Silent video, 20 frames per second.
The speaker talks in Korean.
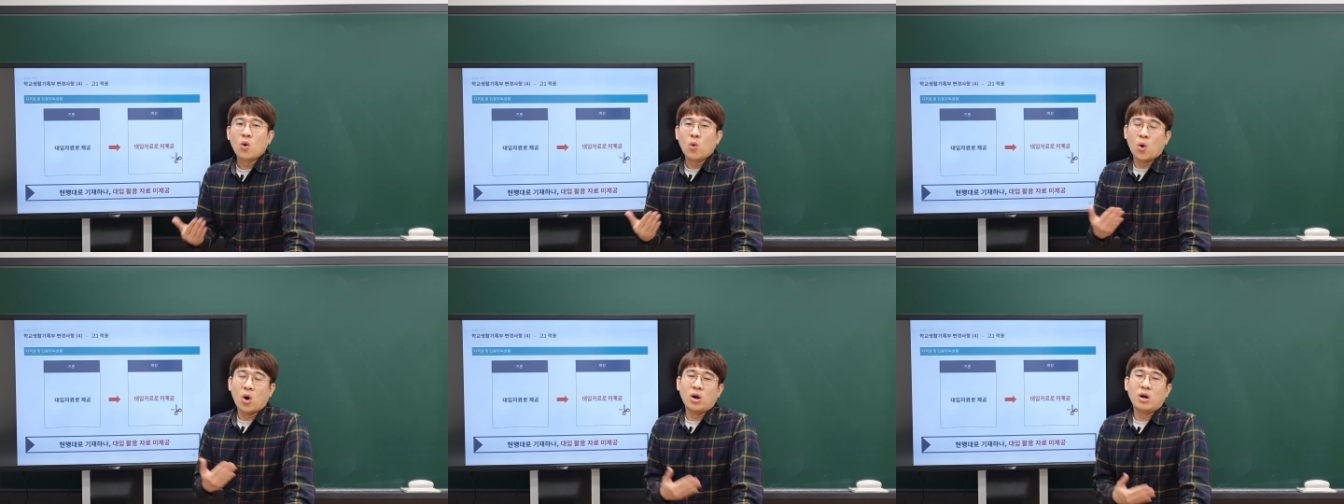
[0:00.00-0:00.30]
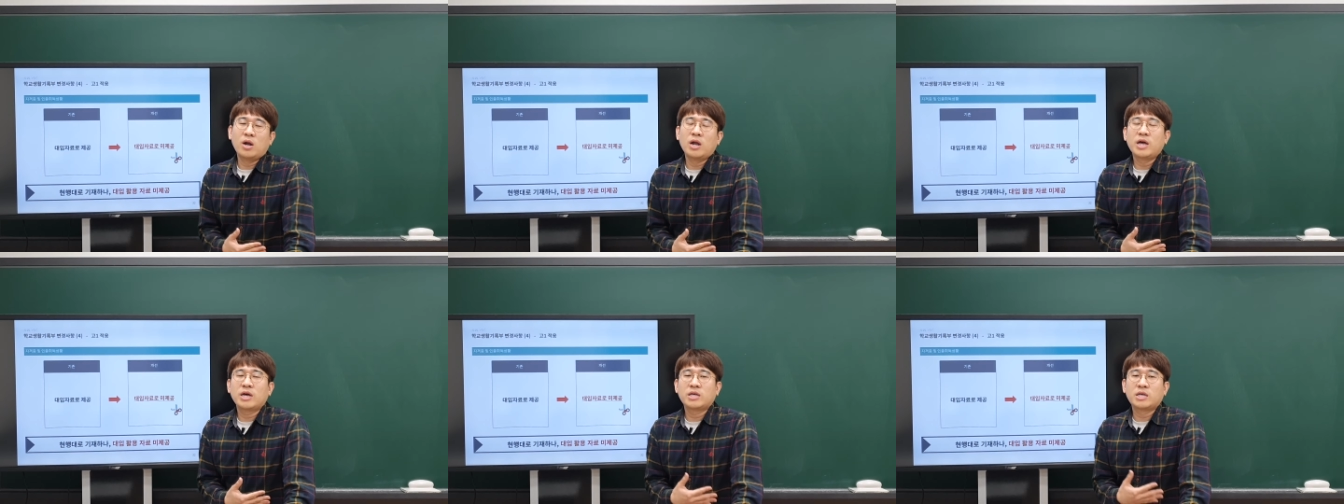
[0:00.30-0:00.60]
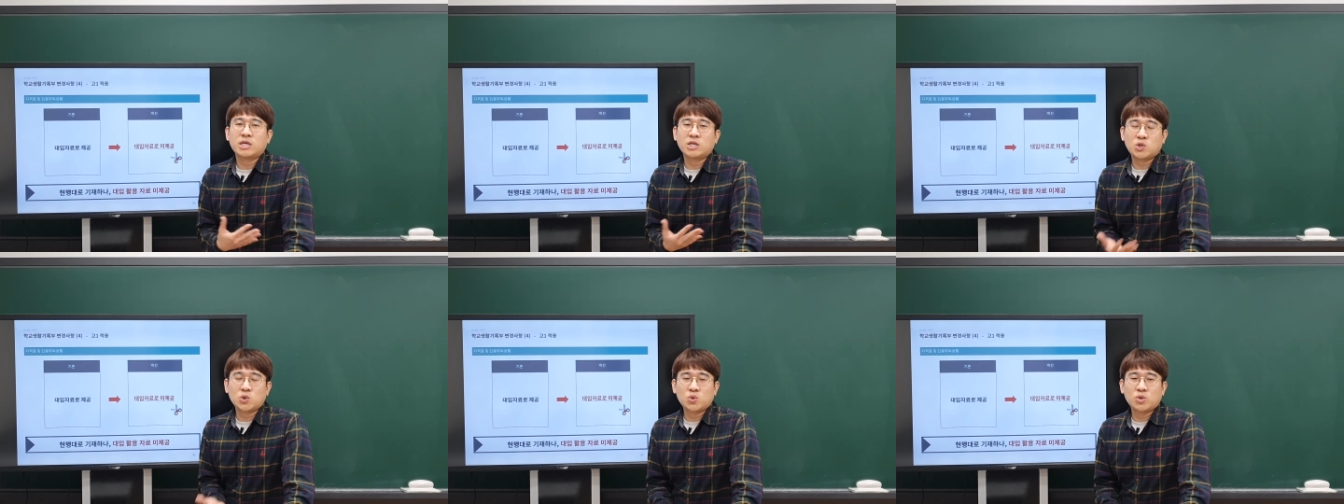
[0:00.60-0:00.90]
원래
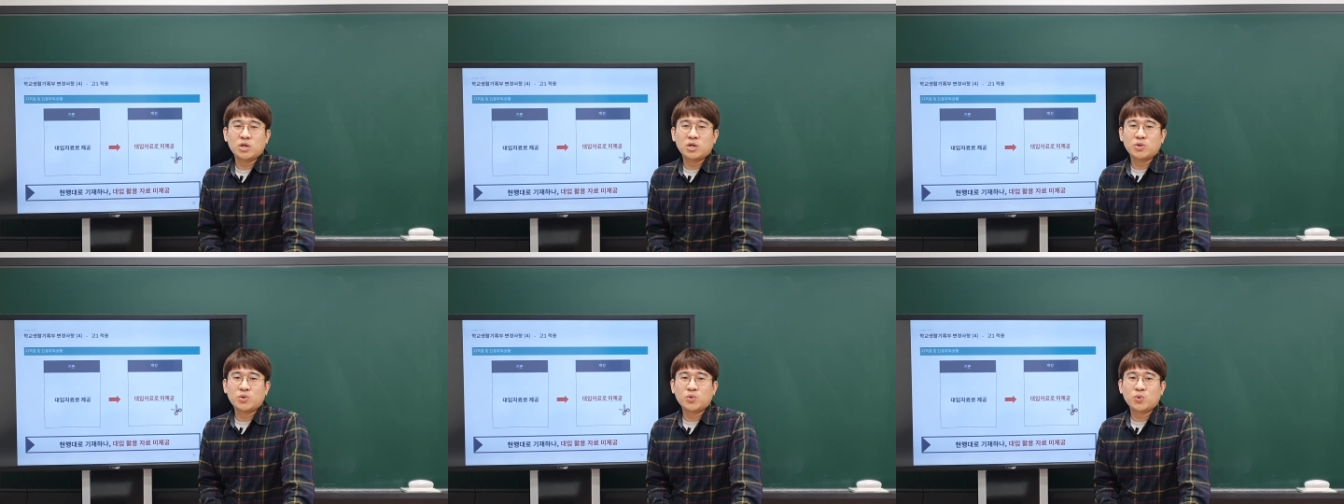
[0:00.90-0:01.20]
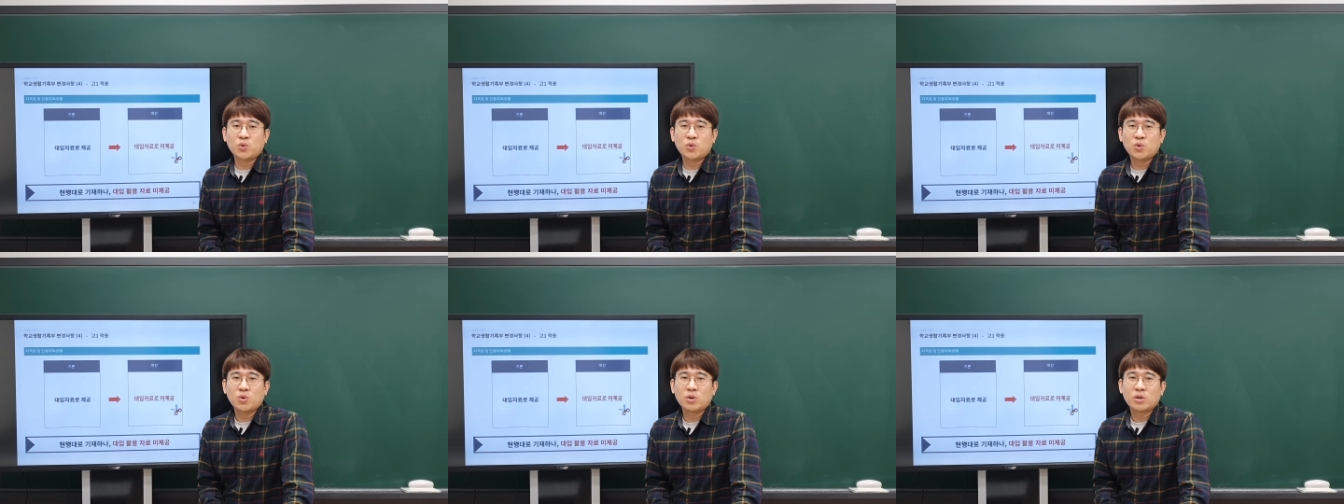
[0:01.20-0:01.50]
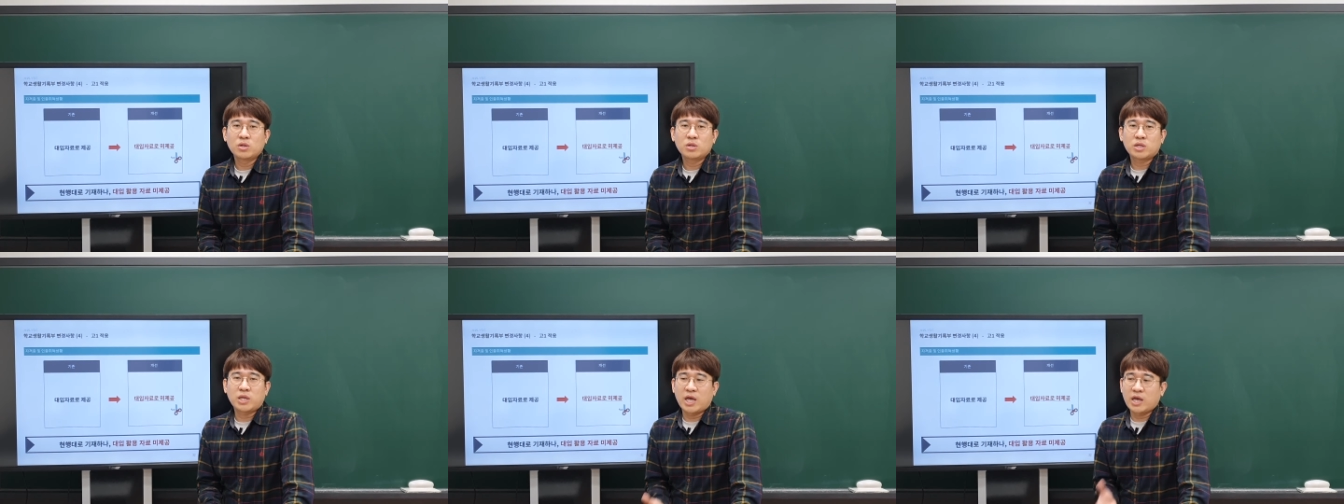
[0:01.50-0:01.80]
기존에도
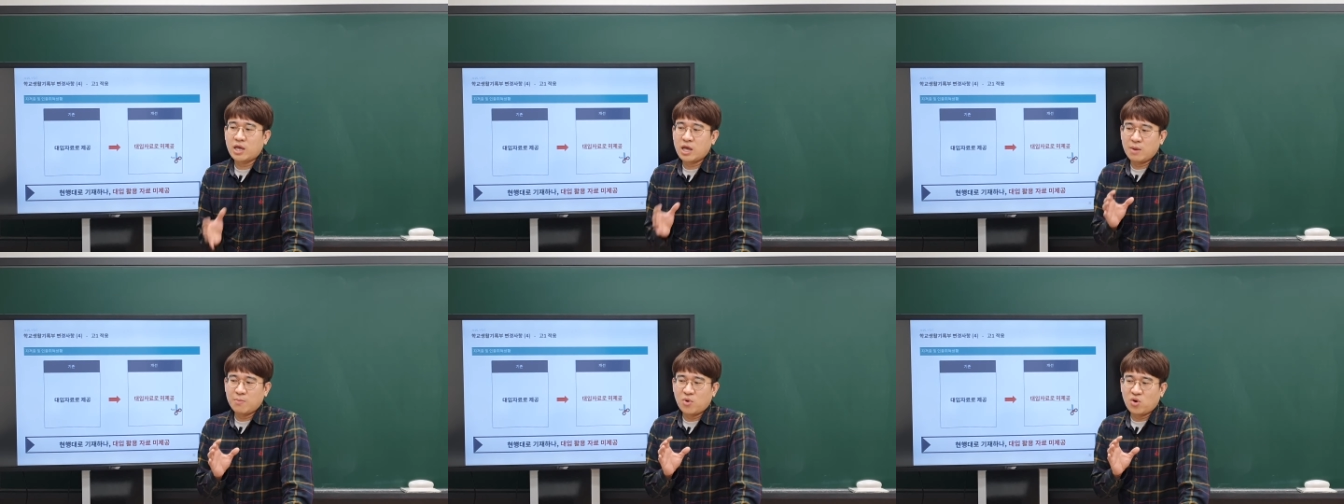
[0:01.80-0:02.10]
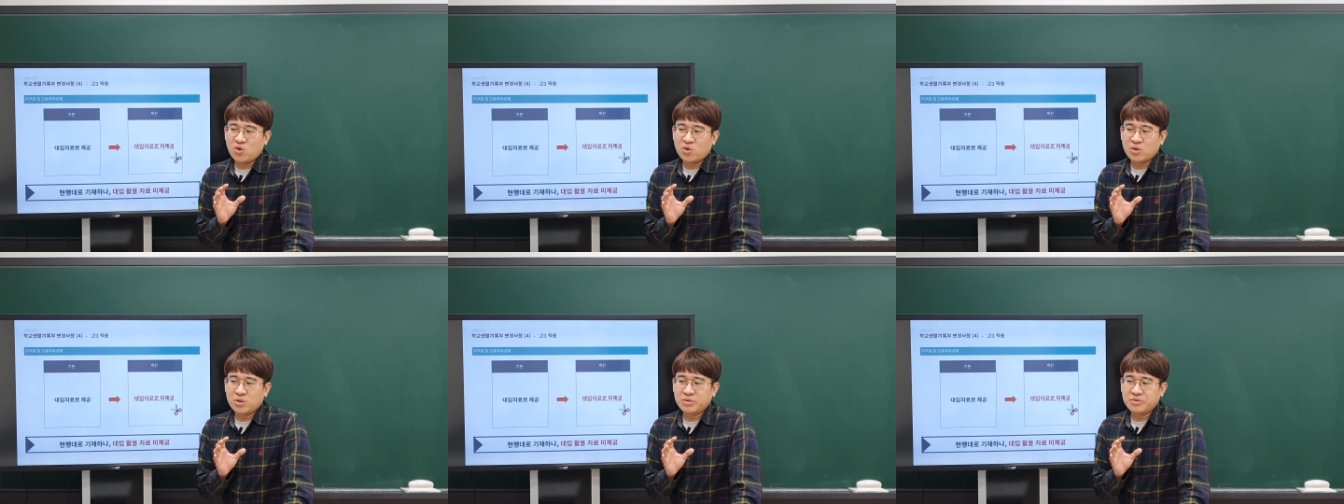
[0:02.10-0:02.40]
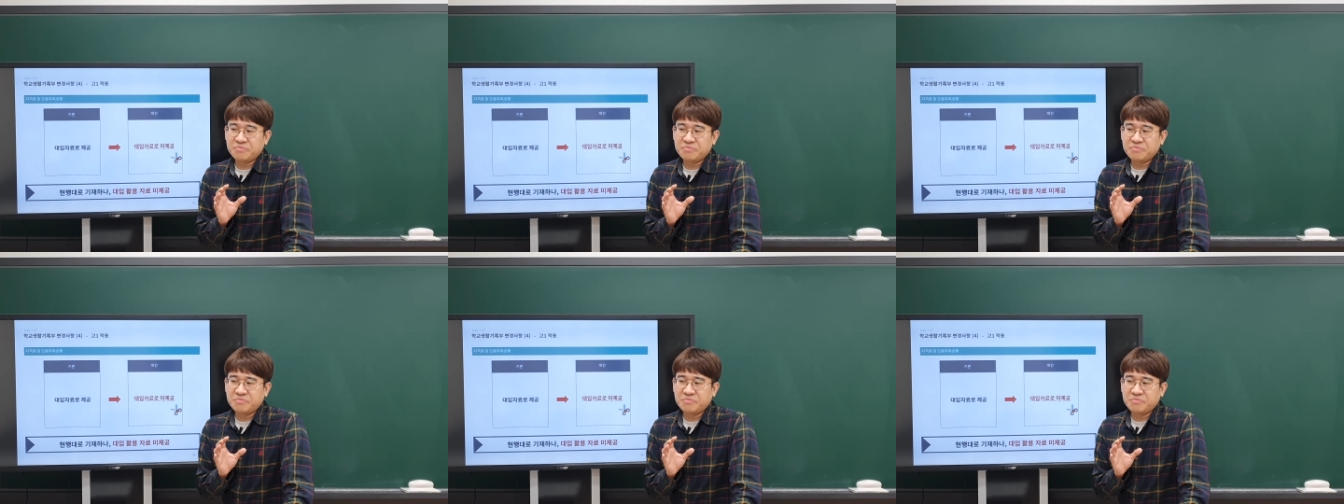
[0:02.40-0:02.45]
되게 뭐,